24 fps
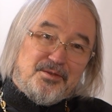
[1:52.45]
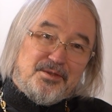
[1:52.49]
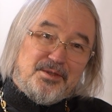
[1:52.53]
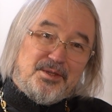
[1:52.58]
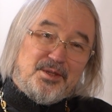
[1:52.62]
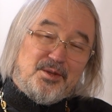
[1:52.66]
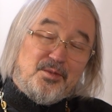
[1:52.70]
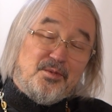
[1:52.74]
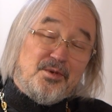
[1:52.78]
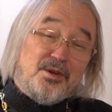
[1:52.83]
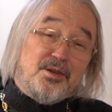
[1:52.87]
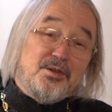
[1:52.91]

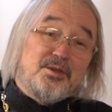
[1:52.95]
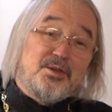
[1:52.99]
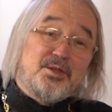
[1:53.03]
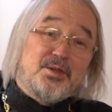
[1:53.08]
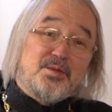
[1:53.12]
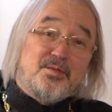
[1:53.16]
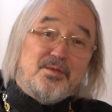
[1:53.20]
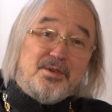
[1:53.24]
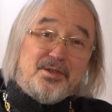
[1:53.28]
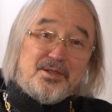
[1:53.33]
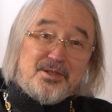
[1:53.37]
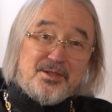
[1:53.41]
себя
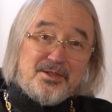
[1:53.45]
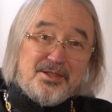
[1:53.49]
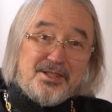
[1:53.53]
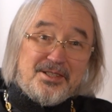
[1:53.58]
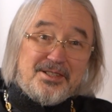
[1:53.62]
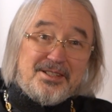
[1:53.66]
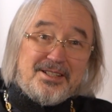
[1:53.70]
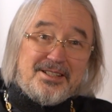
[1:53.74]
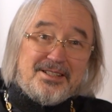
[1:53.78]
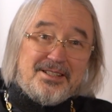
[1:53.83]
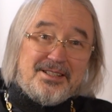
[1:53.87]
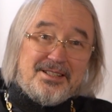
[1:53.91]

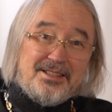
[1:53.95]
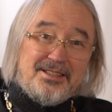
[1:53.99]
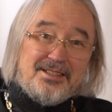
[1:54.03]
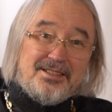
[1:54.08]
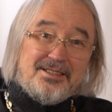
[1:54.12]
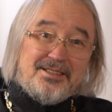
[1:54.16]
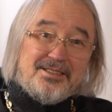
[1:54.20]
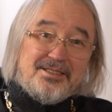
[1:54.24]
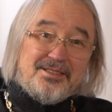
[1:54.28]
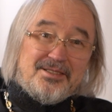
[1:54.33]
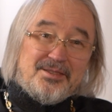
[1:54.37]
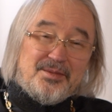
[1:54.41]
неизбежно
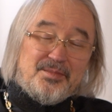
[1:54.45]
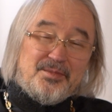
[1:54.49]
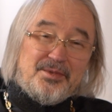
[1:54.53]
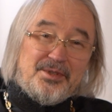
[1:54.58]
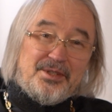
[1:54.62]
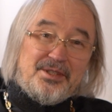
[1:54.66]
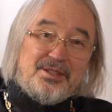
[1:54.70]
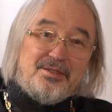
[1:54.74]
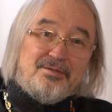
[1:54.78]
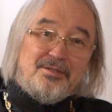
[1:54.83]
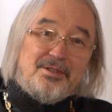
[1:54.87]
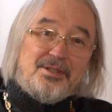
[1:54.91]

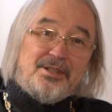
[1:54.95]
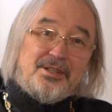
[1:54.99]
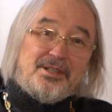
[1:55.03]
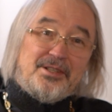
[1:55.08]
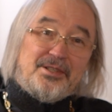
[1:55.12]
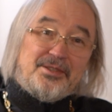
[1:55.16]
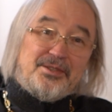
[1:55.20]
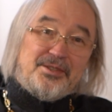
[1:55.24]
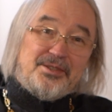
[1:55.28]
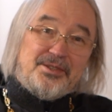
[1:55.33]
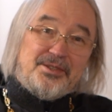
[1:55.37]
проявляет.